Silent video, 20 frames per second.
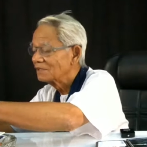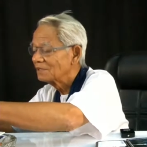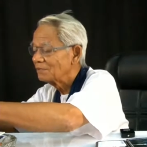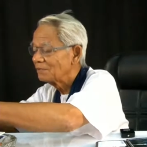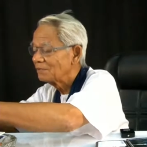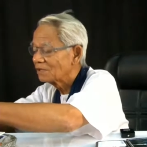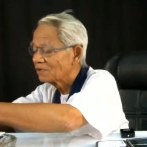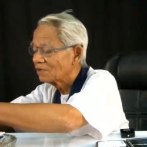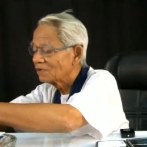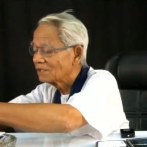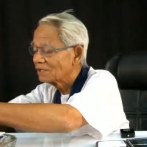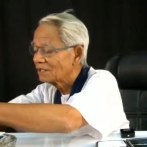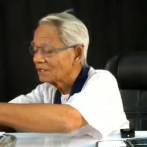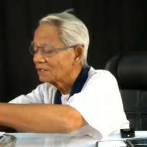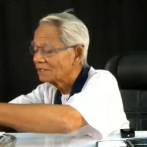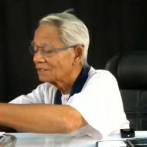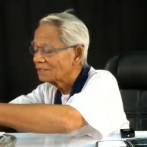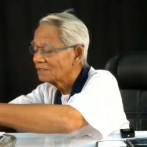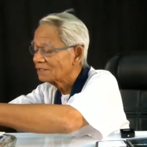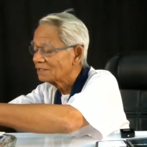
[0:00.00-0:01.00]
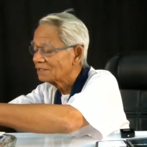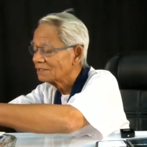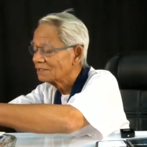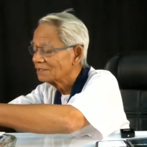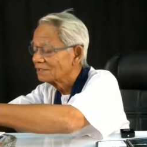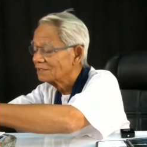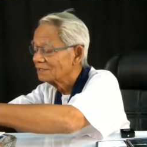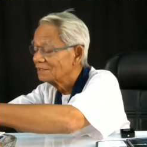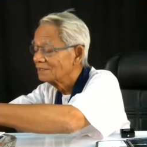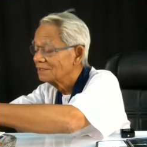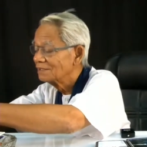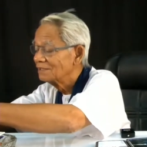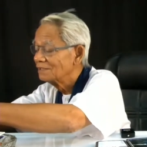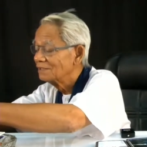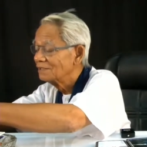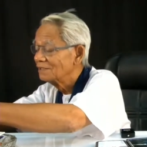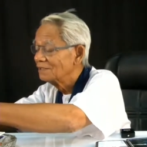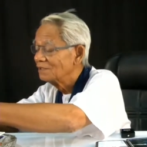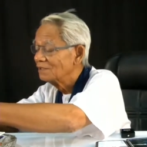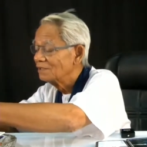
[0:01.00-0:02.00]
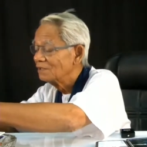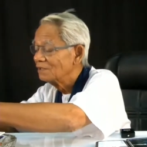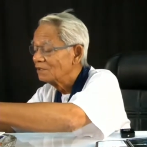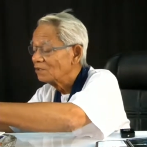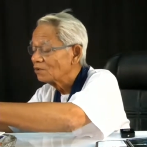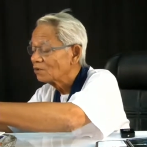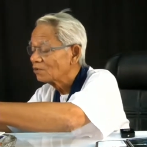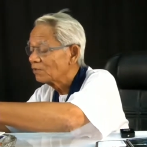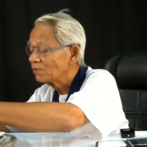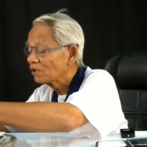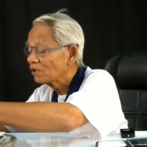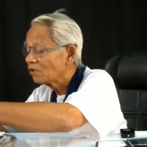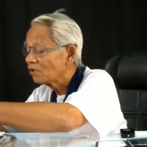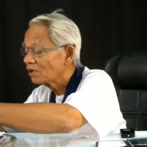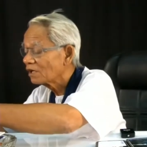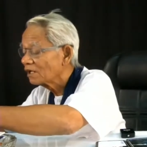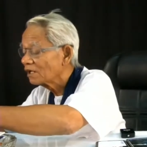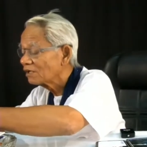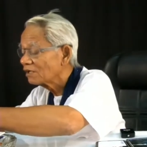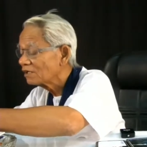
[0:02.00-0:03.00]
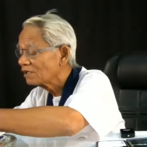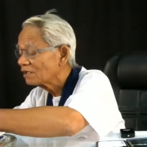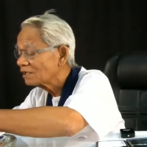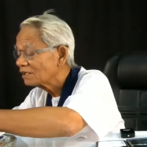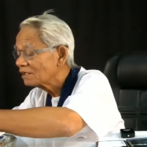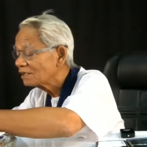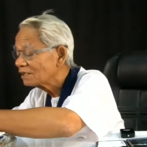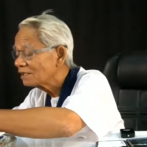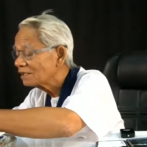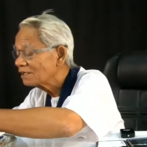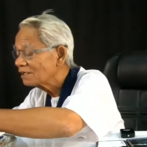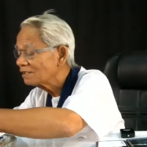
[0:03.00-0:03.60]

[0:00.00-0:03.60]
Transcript: ไม่มีของเล่น ลุงมีของเล่นเยอะนะ